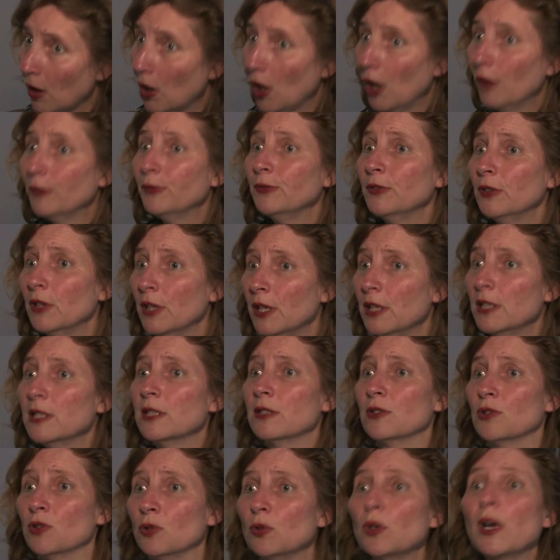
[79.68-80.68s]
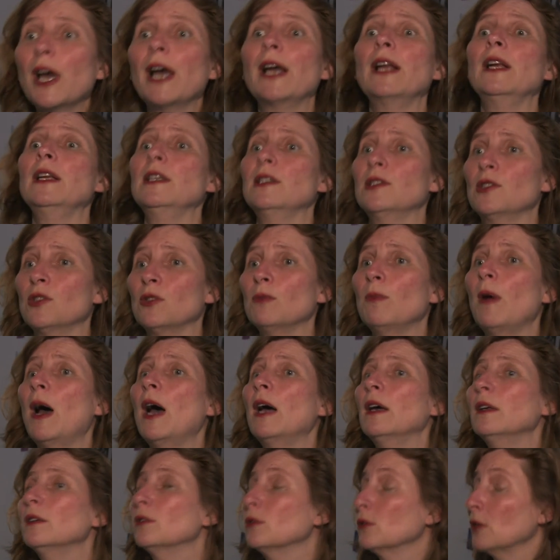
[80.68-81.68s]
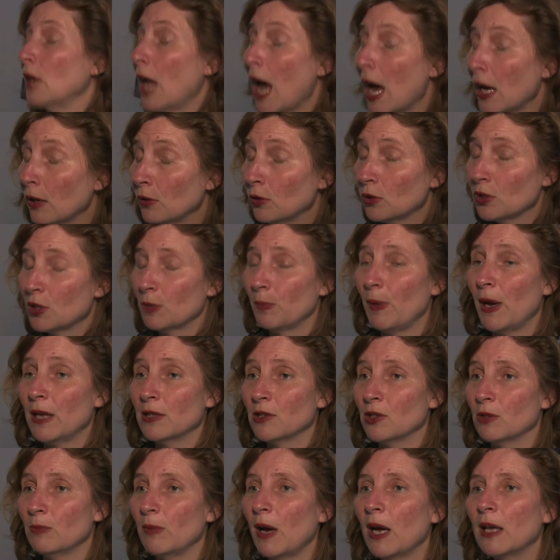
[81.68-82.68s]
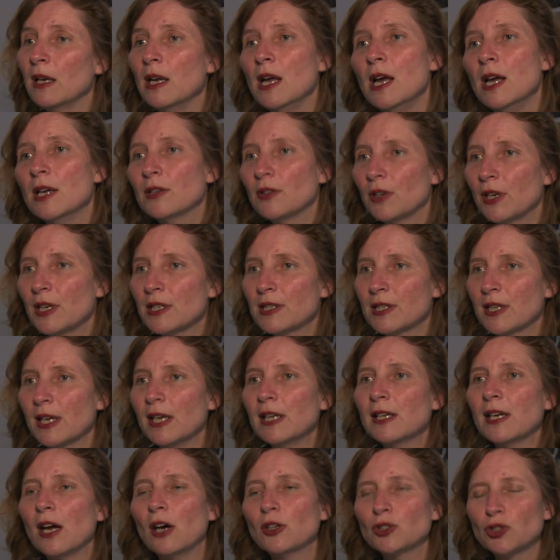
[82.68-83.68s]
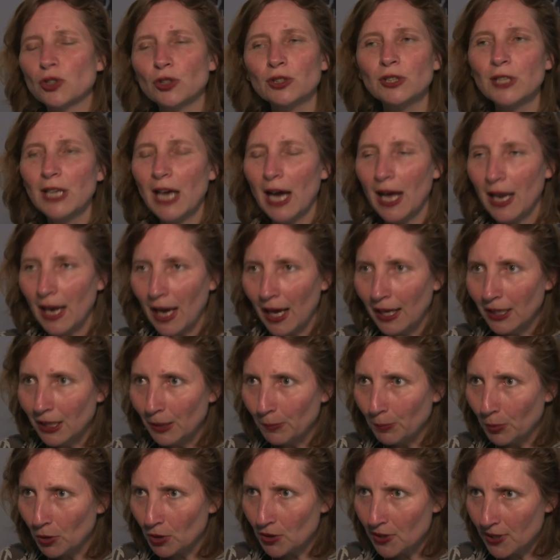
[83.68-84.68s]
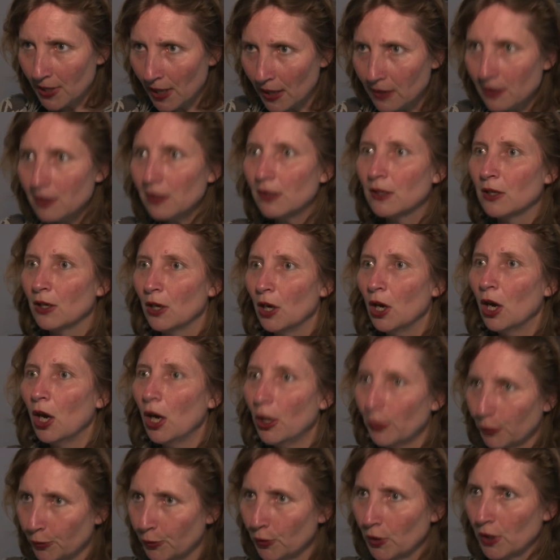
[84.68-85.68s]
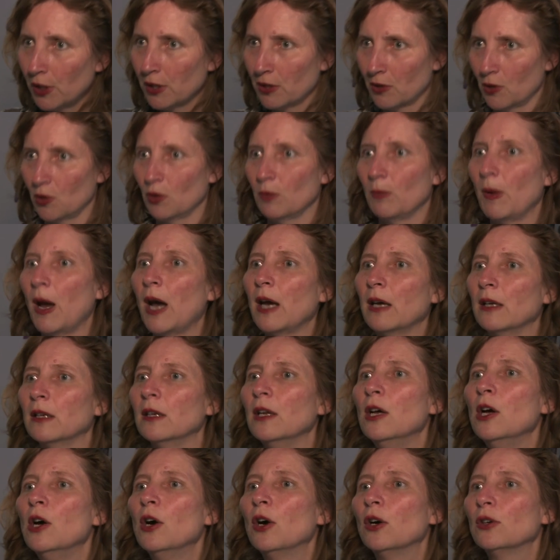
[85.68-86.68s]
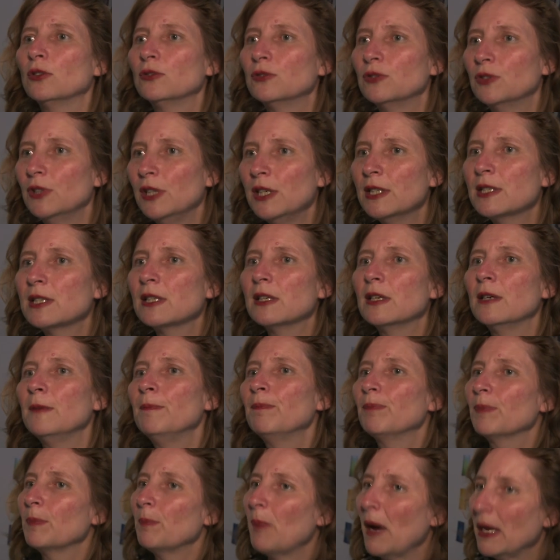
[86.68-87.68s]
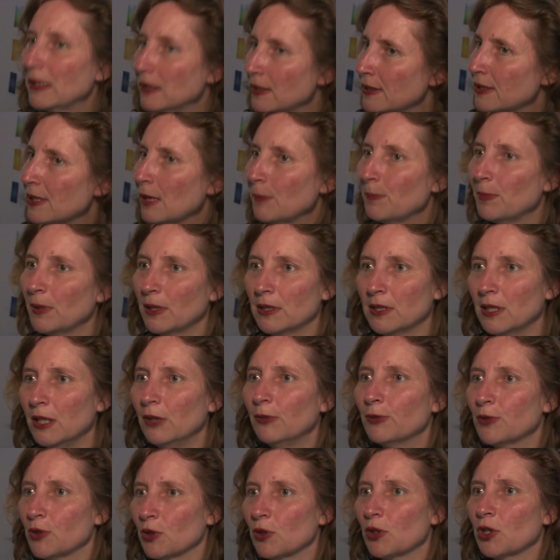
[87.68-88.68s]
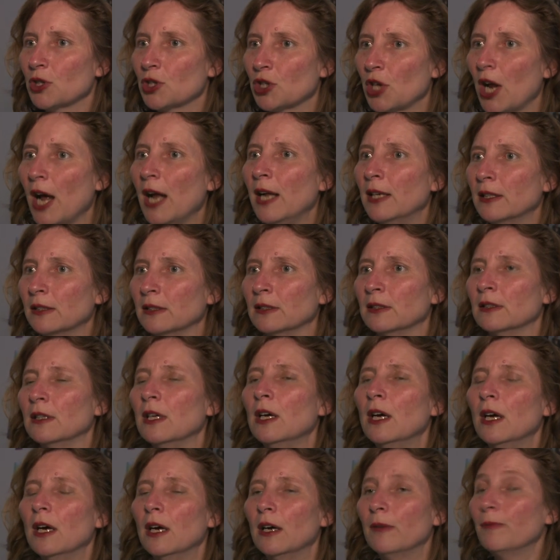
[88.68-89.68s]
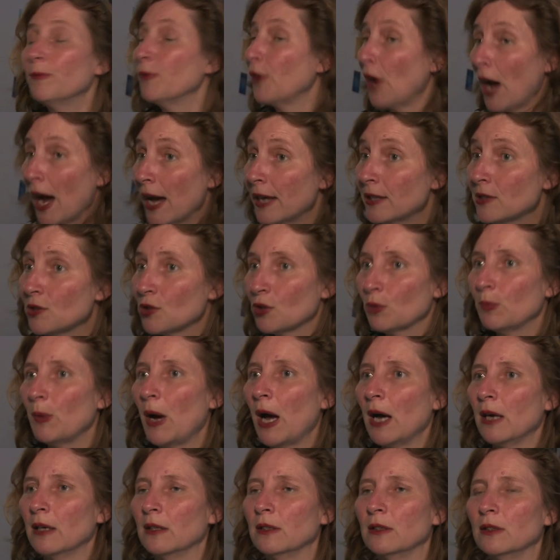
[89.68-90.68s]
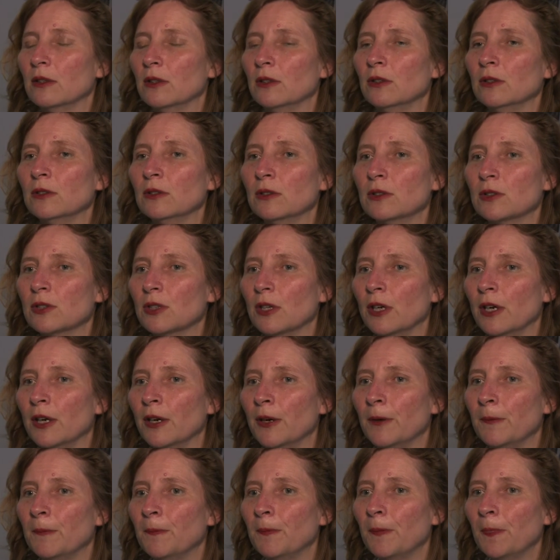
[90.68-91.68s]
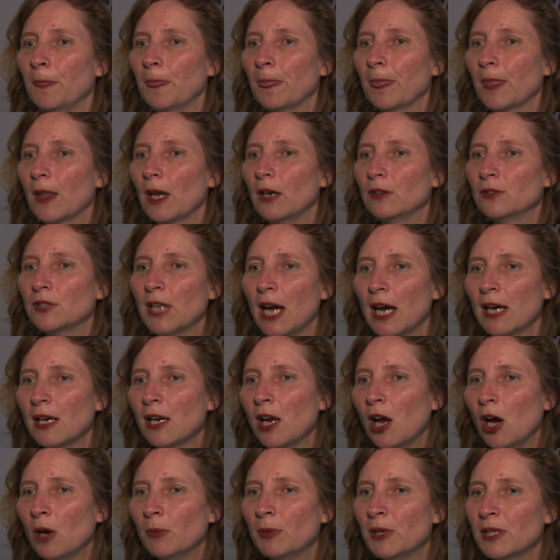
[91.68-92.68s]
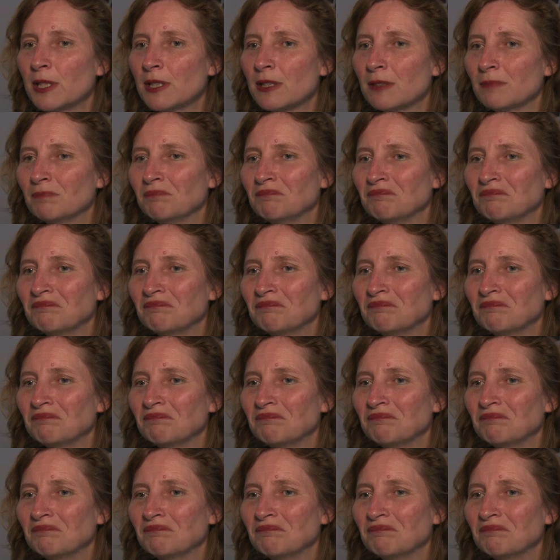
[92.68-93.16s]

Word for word: öffentlich zugänglich zu machen und nachnutzbar zu machen, sondern es gilt auch schon die, allein die Prozesse öffentlich zu machen und diese partizipativ zu gestalten, frei zu machen. Und, ähm, und da glaube ich,